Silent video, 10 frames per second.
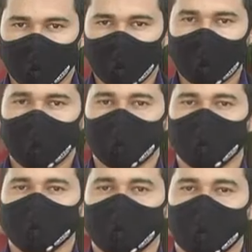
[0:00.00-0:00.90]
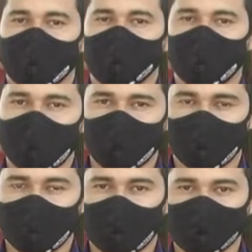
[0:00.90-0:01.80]
Olá para você que acompanha a
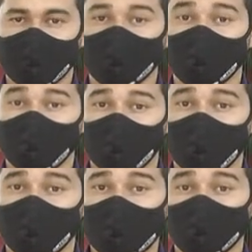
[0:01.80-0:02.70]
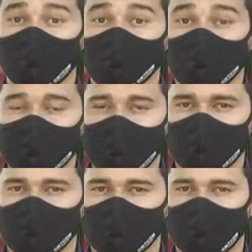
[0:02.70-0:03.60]
programação do Grupo Mato
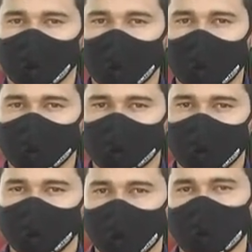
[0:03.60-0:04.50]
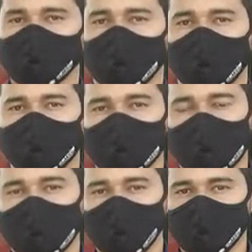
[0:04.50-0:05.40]
Grossense de Comunicação. Olha só,
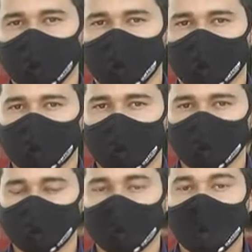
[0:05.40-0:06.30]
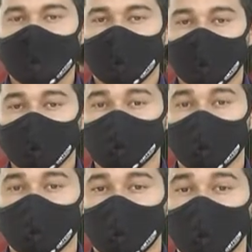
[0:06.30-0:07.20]
nossa equipe de reportagem
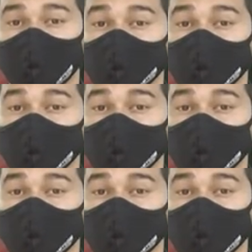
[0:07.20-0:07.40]
conversou com o